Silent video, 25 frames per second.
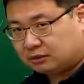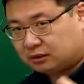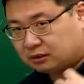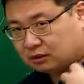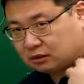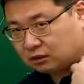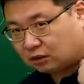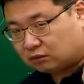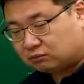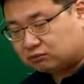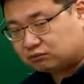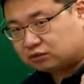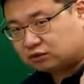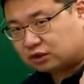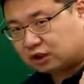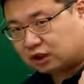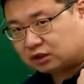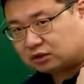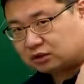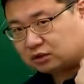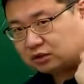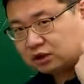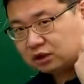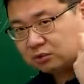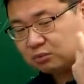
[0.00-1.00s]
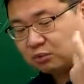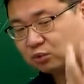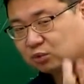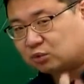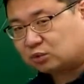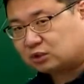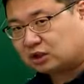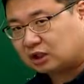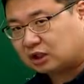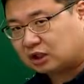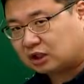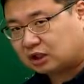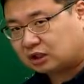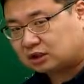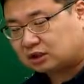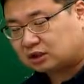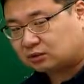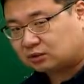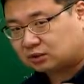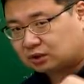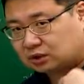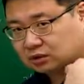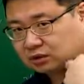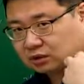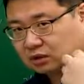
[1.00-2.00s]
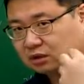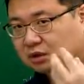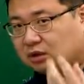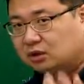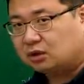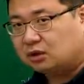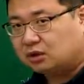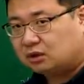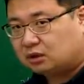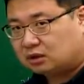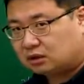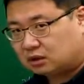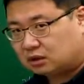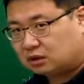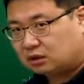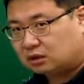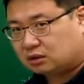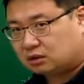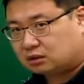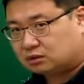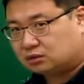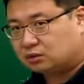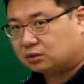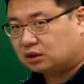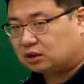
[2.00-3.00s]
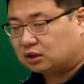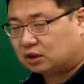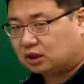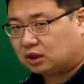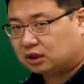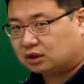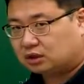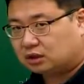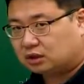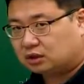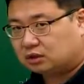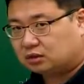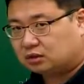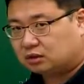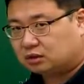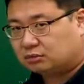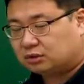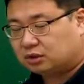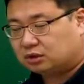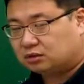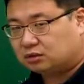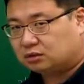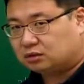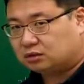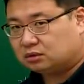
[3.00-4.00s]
건물의 설치 보존상의 하자로 인해서 손해를 가했다. 그러면